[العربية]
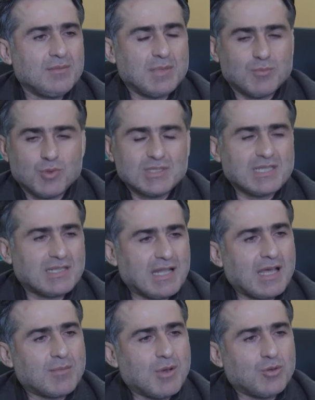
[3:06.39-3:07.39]
بموازنه
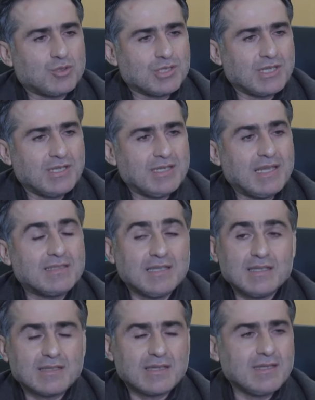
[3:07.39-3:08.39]
ال 24
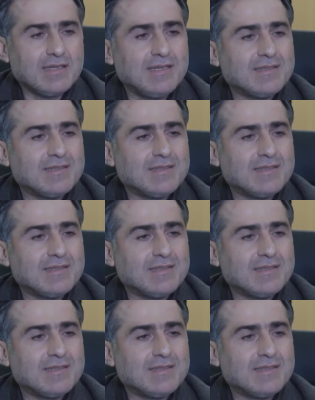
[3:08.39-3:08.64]
لتقدري